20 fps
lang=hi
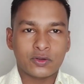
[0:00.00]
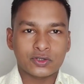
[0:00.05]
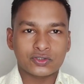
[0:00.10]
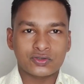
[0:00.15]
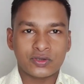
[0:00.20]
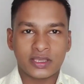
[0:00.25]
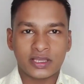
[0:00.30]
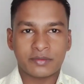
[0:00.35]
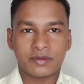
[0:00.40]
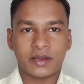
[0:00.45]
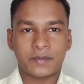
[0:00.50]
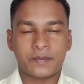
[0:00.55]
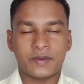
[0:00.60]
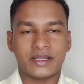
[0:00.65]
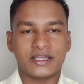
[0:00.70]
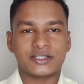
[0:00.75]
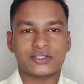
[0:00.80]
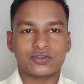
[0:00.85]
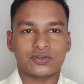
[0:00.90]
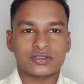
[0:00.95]
लोग जो जो एक बार
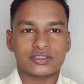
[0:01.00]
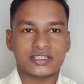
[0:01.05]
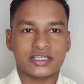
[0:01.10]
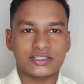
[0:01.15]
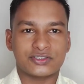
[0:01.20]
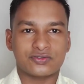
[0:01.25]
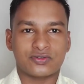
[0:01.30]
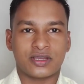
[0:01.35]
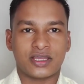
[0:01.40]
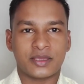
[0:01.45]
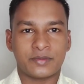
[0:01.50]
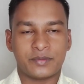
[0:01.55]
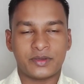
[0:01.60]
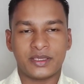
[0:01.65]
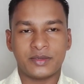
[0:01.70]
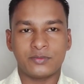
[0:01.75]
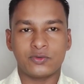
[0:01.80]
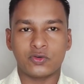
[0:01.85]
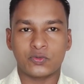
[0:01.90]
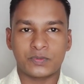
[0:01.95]
प्ले स्टोर से जो है
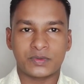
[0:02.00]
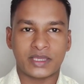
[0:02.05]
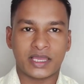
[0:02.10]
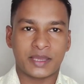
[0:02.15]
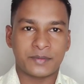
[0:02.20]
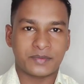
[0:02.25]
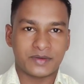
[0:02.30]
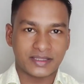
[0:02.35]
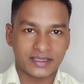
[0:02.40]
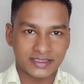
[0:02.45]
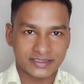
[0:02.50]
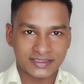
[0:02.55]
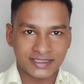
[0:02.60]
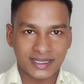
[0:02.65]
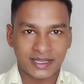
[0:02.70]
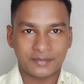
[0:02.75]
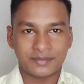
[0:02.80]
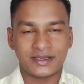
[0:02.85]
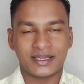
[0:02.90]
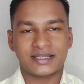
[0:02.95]
भीम यू पी
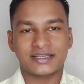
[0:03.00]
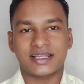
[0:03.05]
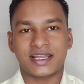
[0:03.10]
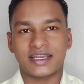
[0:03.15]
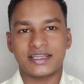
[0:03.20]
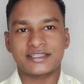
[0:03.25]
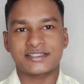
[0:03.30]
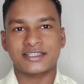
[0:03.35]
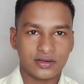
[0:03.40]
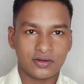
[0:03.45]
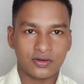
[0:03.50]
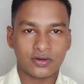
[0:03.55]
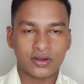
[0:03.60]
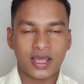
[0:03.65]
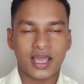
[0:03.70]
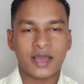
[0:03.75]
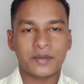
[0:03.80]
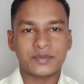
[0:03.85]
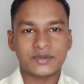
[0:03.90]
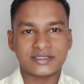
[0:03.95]
एप्लीकेशन अपडेट कर लीजिए
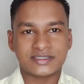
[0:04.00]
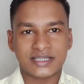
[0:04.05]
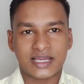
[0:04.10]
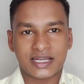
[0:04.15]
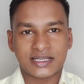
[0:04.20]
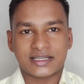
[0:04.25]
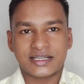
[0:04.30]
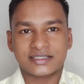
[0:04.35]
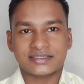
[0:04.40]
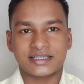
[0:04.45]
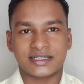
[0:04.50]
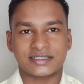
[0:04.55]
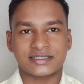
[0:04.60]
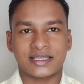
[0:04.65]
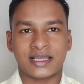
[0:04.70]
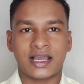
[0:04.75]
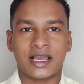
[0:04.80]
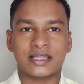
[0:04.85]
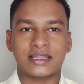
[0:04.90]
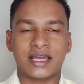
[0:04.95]
और आप स्टार्ट कर
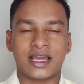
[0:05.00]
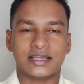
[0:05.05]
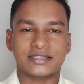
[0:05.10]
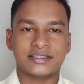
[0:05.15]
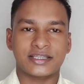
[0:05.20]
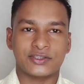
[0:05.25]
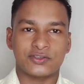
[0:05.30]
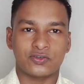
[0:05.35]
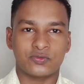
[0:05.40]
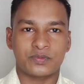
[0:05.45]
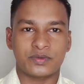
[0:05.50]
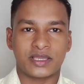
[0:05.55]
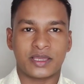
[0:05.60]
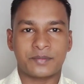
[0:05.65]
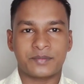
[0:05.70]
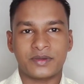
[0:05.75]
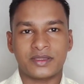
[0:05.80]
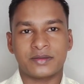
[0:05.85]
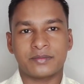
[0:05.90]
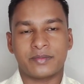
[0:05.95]
सकते हैं आधार से यू
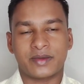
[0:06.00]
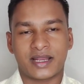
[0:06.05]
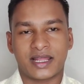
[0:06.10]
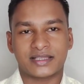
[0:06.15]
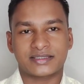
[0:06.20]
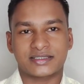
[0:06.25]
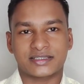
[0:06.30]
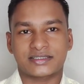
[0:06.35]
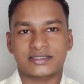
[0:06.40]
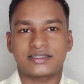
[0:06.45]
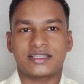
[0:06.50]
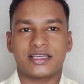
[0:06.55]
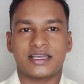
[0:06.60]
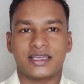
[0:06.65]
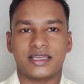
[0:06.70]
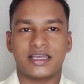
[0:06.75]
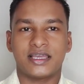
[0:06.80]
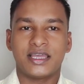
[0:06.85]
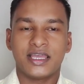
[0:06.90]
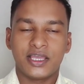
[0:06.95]
पिन बना सकते
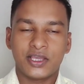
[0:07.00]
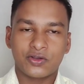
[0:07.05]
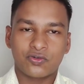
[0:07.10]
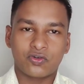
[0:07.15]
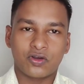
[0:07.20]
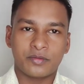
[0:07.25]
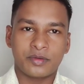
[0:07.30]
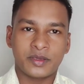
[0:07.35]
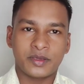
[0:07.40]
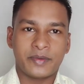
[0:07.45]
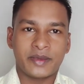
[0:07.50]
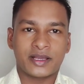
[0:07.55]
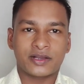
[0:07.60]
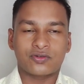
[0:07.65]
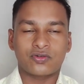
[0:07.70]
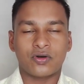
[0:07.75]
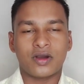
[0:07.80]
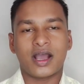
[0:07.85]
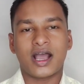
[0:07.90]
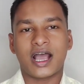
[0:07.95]
हैं कोई भी
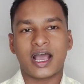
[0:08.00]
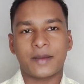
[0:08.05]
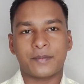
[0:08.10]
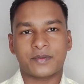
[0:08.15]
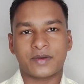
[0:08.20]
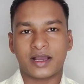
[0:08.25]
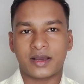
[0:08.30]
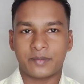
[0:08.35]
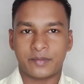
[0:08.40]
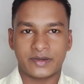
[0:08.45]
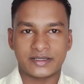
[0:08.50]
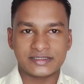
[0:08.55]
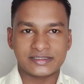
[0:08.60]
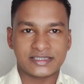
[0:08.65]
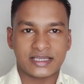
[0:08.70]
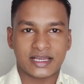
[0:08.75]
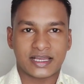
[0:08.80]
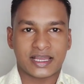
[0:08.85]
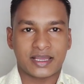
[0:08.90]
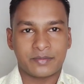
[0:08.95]
बैंक हो आपका बन
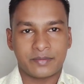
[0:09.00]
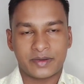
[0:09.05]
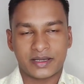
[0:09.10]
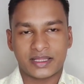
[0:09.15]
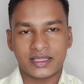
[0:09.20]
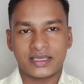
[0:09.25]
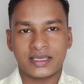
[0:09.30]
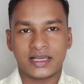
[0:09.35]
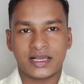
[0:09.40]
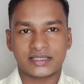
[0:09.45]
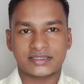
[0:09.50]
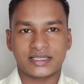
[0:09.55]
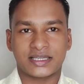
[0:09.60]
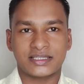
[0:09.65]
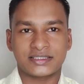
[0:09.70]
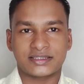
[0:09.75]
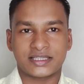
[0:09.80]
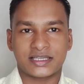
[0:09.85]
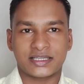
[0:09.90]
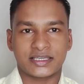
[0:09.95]
जाएगा बड़े ही
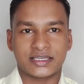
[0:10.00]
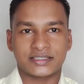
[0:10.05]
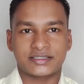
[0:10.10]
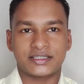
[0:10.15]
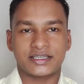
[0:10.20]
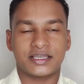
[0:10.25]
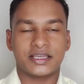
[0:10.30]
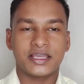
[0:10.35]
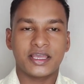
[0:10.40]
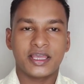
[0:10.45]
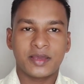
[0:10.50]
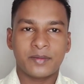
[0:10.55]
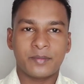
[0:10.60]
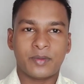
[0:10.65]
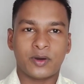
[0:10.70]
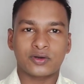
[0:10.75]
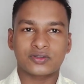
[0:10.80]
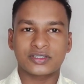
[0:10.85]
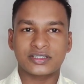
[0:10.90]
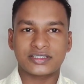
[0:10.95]
आसानी तरीके से
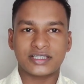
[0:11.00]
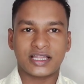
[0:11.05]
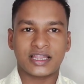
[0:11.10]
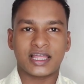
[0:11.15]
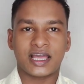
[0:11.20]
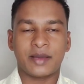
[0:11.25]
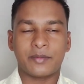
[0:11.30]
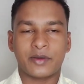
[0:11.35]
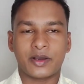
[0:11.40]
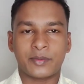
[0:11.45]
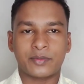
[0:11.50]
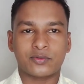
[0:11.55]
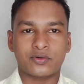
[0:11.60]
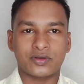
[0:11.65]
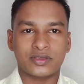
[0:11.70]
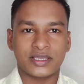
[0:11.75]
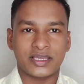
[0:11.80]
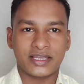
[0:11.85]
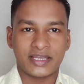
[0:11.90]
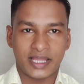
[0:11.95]
बहुत ही जल्द हम
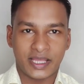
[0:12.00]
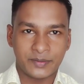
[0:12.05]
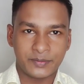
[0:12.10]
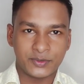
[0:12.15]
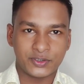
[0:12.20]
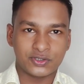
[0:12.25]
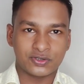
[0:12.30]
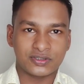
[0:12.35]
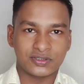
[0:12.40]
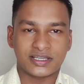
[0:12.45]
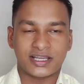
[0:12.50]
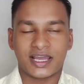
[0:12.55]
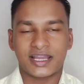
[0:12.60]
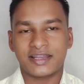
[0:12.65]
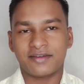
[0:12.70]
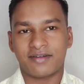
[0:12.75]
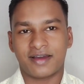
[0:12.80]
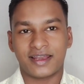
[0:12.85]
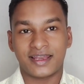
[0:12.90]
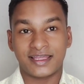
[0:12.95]
आपको ये लाइव वीडियो
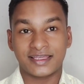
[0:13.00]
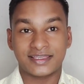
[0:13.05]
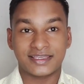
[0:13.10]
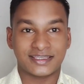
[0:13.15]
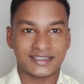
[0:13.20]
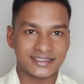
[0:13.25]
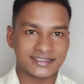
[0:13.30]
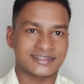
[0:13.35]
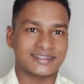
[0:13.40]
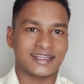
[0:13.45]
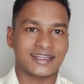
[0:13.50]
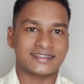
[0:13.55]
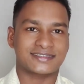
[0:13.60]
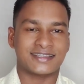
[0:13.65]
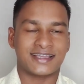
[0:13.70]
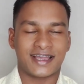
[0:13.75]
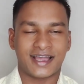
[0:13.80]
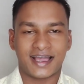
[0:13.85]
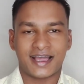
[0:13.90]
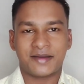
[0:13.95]
दिखाने वाले हैं कि किस तरह
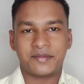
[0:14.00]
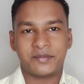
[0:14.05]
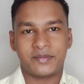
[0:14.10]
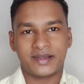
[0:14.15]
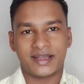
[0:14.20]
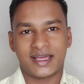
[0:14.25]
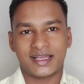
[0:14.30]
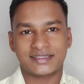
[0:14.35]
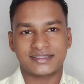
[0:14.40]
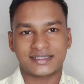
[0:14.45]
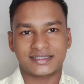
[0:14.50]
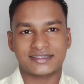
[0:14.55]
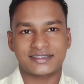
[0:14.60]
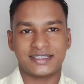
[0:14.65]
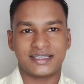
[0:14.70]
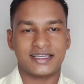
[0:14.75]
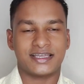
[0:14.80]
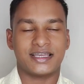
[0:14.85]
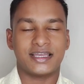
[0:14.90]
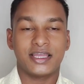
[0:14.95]
से आप बना
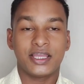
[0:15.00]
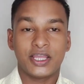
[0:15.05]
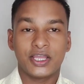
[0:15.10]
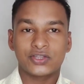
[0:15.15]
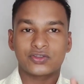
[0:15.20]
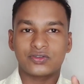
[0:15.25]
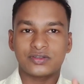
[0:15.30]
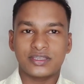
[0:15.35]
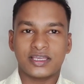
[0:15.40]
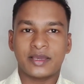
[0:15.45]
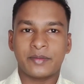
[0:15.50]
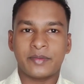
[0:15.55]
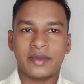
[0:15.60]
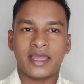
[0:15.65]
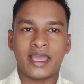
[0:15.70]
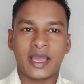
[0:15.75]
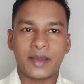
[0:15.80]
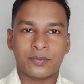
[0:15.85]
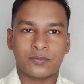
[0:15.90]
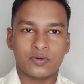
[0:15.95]
सकते हैं तो ये
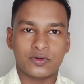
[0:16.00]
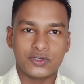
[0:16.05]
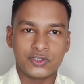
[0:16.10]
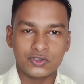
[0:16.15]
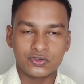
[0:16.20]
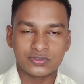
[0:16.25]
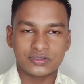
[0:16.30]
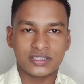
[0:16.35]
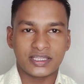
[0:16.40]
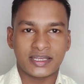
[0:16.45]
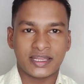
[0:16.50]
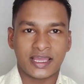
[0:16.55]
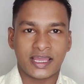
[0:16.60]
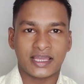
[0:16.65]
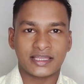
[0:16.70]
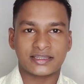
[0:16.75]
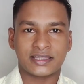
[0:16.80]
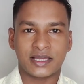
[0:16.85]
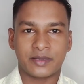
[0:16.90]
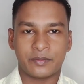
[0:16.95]
मैं आपको न्यूज़ देने
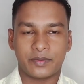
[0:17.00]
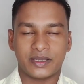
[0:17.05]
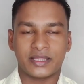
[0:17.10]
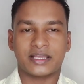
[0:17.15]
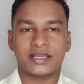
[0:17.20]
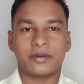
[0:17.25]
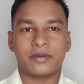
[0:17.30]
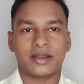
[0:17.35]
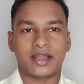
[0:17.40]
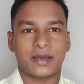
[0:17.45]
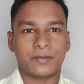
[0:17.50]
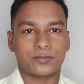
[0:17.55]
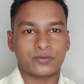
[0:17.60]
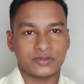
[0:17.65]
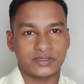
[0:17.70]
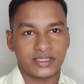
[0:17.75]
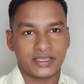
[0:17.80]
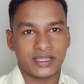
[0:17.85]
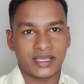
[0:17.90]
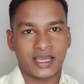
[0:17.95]
आया था बड़ी खबर
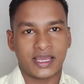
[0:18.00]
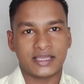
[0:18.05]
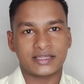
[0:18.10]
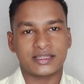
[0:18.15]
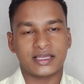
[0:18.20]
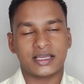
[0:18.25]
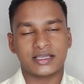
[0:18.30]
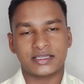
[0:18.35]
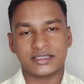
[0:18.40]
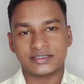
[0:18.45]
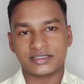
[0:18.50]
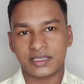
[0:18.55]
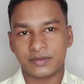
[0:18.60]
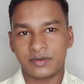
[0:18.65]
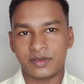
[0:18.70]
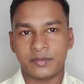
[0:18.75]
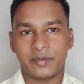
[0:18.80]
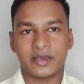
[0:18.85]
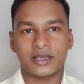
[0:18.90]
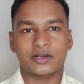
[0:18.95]
आपको देने आया था कि
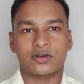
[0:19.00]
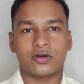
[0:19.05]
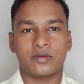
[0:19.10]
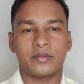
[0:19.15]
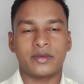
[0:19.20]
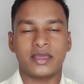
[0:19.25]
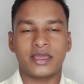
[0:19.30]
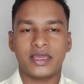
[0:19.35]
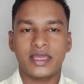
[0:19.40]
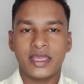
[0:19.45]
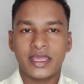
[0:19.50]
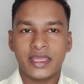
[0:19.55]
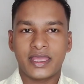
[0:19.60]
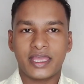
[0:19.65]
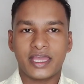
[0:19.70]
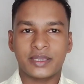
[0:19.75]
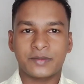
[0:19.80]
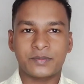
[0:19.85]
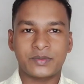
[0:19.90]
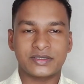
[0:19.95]
सभी बैंकों में
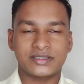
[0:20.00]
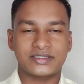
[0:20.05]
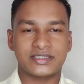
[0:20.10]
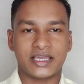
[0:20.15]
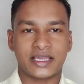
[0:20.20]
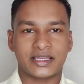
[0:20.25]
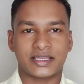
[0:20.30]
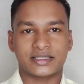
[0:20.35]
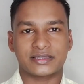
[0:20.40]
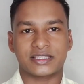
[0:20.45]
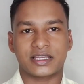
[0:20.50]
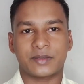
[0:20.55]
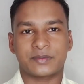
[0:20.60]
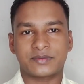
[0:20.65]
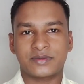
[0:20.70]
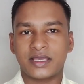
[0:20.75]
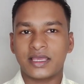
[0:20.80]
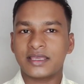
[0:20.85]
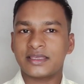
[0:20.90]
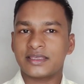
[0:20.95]
एन की
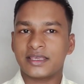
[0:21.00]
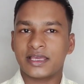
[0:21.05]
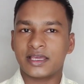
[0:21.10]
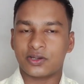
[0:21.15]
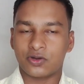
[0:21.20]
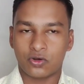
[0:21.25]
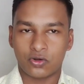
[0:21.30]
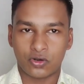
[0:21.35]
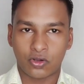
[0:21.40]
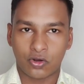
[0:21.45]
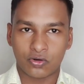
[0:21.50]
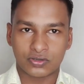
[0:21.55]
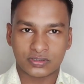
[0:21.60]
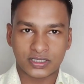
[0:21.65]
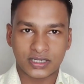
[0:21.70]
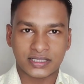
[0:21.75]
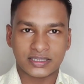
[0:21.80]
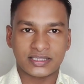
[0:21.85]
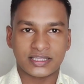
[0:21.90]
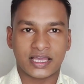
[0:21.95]
तरफ से ये रोल
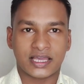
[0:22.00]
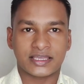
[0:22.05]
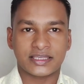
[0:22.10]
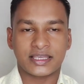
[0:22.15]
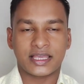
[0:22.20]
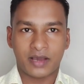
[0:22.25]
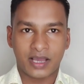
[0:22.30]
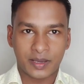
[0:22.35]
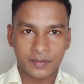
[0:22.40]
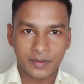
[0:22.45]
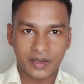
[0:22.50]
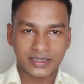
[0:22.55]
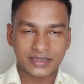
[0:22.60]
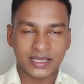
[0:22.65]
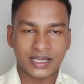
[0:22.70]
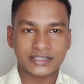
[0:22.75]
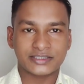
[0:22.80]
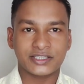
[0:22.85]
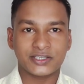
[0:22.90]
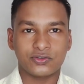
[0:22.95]
आउट कर दिया गया है आप
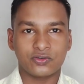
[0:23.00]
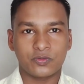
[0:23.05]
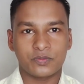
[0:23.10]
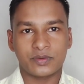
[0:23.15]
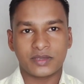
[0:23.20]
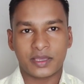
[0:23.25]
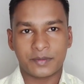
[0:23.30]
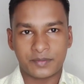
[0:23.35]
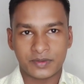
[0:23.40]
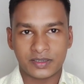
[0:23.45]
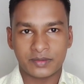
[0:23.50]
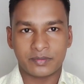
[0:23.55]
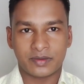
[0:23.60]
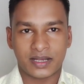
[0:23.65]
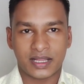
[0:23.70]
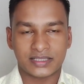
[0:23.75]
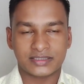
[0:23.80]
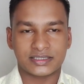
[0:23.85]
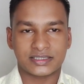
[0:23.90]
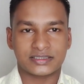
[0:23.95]
आधार से यू पिन
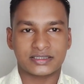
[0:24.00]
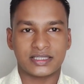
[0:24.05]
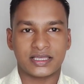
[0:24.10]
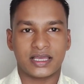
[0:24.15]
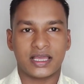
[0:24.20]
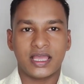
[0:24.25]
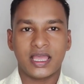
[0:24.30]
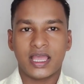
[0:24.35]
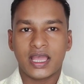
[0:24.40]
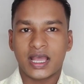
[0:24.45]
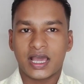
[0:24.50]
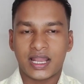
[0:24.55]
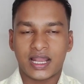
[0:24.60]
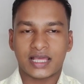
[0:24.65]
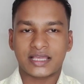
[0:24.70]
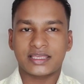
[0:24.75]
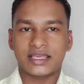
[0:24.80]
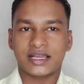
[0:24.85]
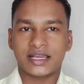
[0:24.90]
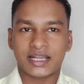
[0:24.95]
बना सकते हैं
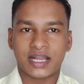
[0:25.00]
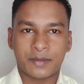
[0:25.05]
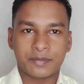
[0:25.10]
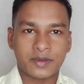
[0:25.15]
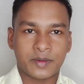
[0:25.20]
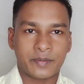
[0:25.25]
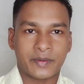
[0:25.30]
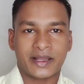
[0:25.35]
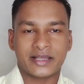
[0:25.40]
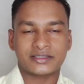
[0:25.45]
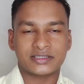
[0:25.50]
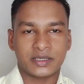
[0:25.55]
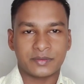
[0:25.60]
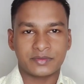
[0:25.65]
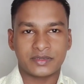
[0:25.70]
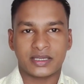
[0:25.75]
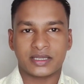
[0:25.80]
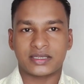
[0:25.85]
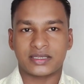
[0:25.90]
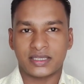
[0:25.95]
हालाँकि अगर आपके पास
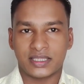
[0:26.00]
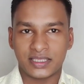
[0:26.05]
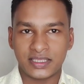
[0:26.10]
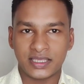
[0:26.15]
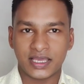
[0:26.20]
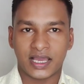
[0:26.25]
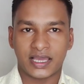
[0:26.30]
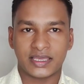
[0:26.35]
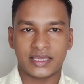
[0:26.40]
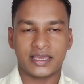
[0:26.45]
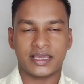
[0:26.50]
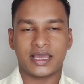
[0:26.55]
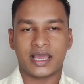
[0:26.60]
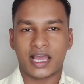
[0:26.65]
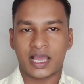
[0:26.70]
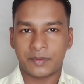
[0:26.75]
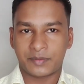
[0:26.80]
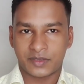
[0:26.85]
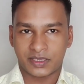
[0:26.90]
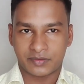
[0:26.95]
अपडेट नहीं आए हैं
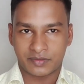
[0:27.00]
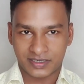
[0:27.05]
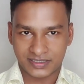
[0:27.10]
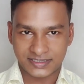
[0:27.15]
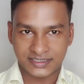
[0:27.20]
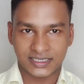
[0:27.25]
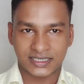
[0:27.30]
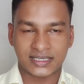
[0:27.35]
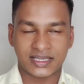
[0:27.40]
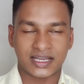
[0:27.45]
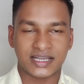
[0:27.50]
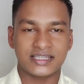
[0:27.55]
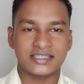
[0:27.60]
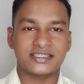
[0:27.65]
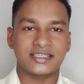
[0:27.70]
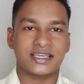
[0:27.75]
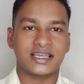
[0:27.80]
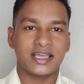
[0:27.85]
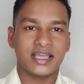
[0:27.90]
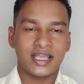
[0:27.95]
आप एक बार चेक कर
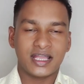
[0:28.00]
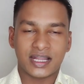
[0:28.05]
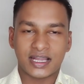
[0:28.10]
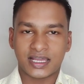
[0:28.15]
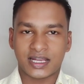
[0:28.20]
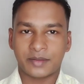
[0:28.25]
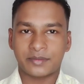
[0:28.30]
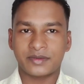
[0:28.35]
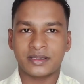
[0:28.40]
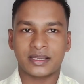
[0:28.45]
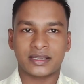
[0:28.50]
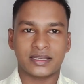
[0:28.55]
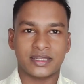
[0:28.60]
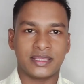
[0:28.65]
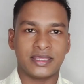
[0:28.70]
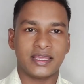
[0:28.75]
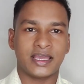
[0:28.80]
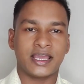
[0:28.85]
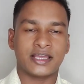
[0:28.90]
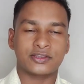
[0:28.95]
लीजिए अगर अपडेट
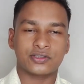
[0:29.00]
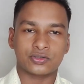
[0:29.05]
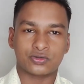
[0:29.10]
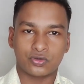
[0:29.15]
नहीं आए तो